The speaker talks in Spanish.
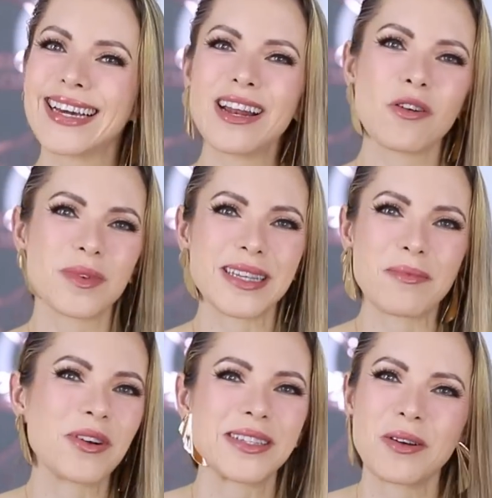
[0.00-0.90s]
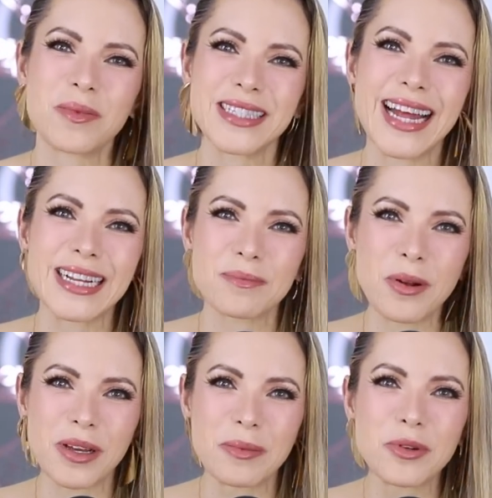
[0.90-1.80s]
Hello mis amores, ¿cómo están?
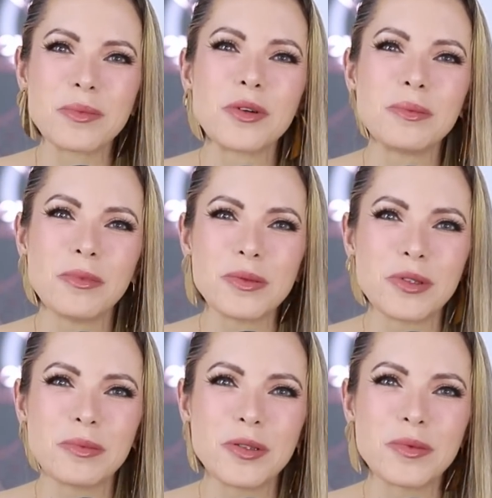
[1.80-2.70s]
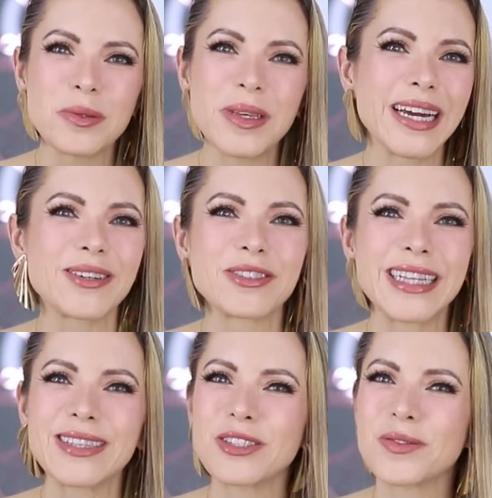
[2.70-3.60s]
Espero que muy, muy, muy, muy, muy, muy bien,
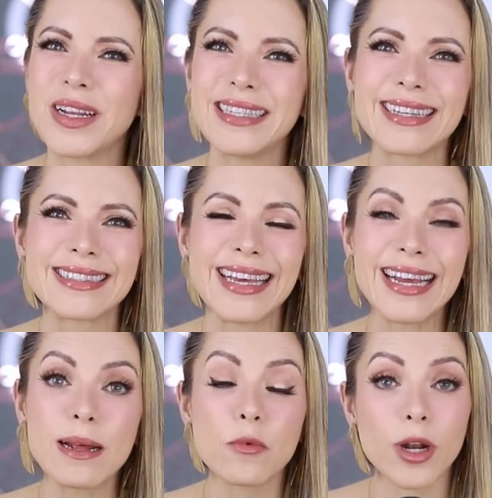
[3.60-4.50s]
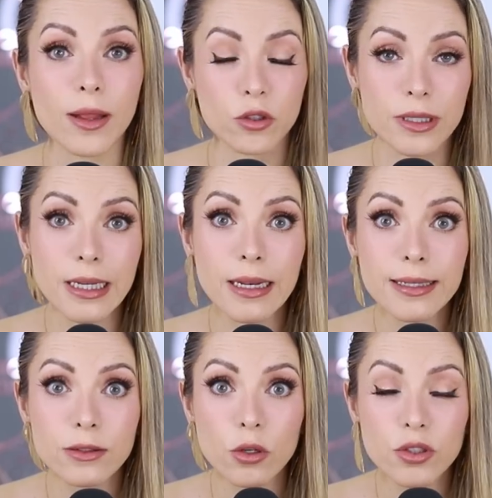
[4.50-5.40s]
contentos, felices, enamorados y
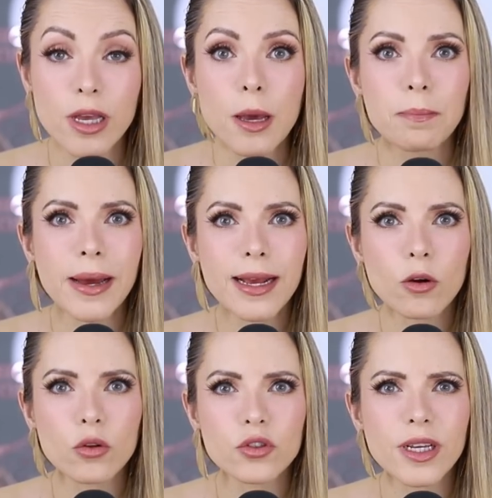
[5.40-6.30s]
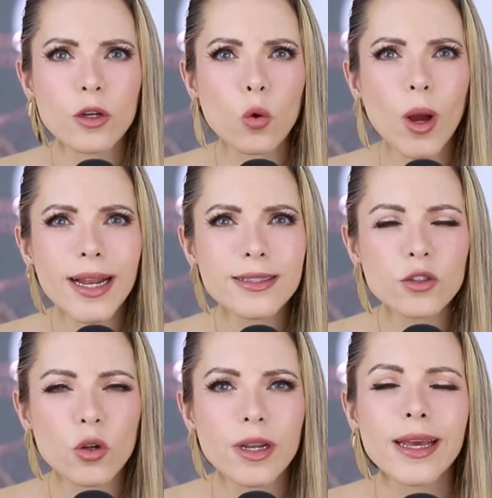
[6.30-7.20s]
listos para conocer cuáles
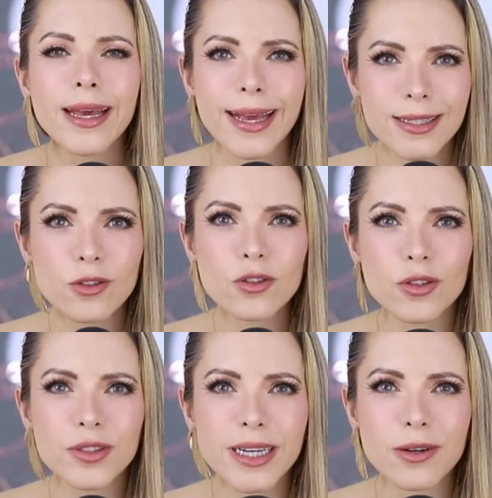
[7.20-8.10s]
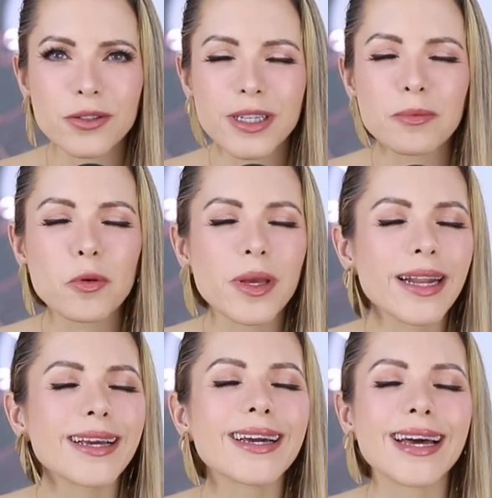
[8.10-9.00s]
son estos consejos que me
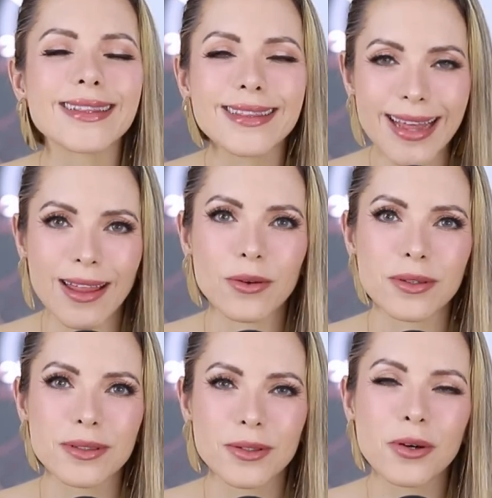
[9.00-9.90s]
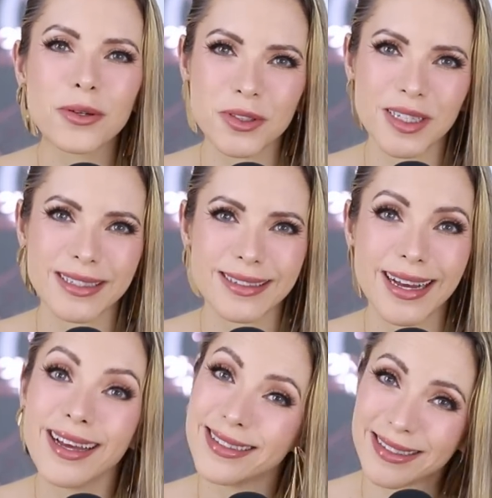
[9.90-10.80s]
hubiera encantado conocer
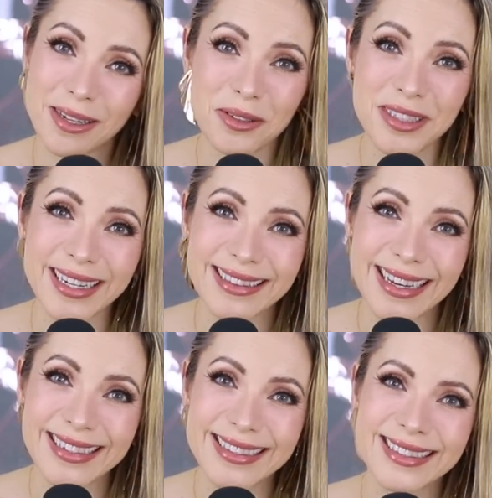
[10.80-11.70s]
antes de los 30.